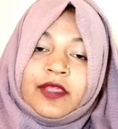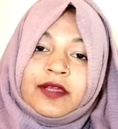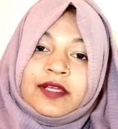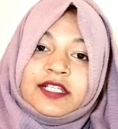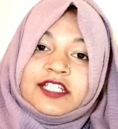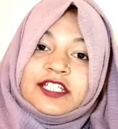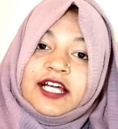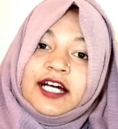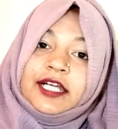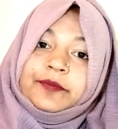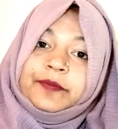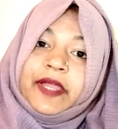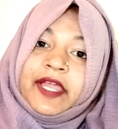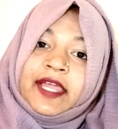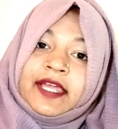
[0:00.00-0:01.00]
শার্প
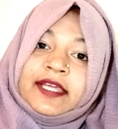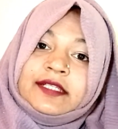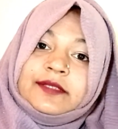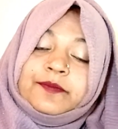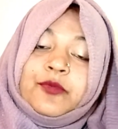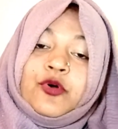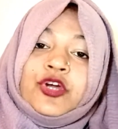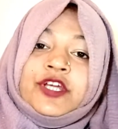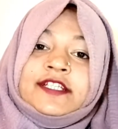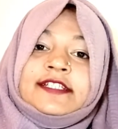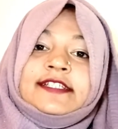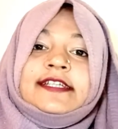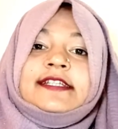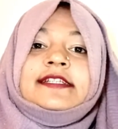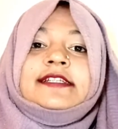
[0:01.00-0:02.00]
অ্যান্ড
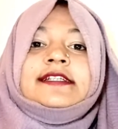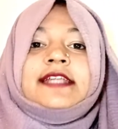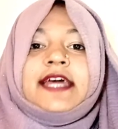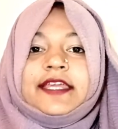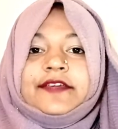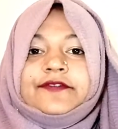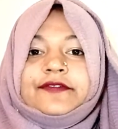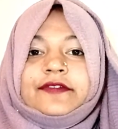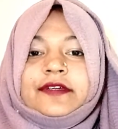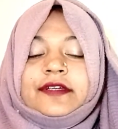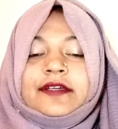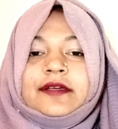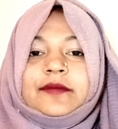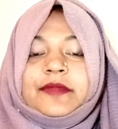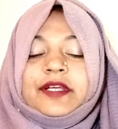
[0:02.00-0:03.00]
পয়েন্টেড নাইফ
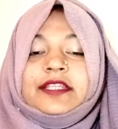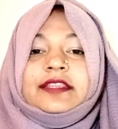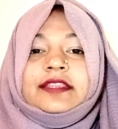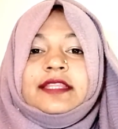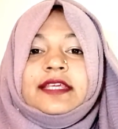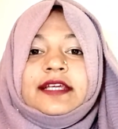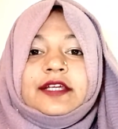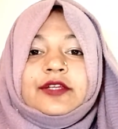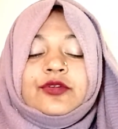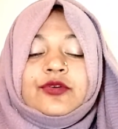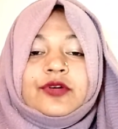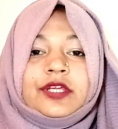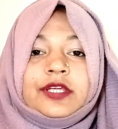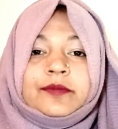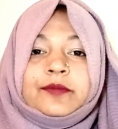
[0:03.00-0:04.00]
মানে তীক্ষ্ণ
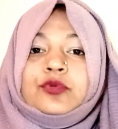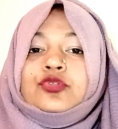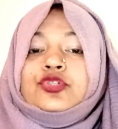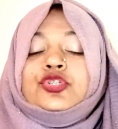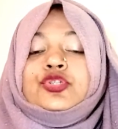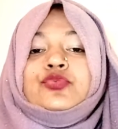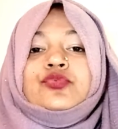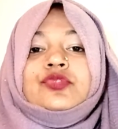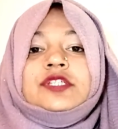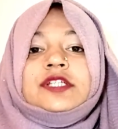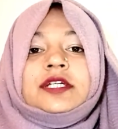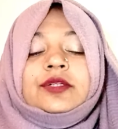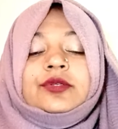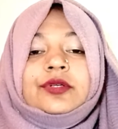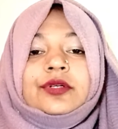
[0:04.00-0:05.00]
এবং
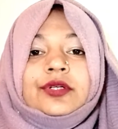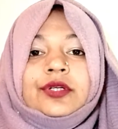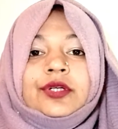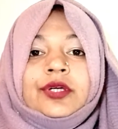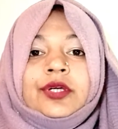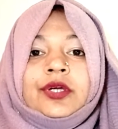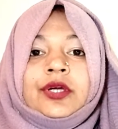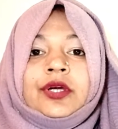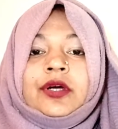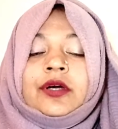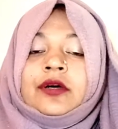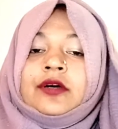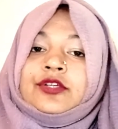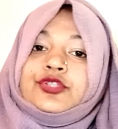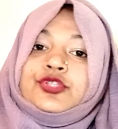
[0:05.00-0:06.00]
সুচালো
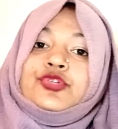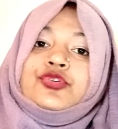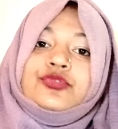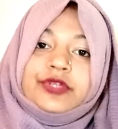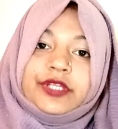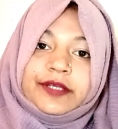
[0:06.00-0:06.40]
ছুরি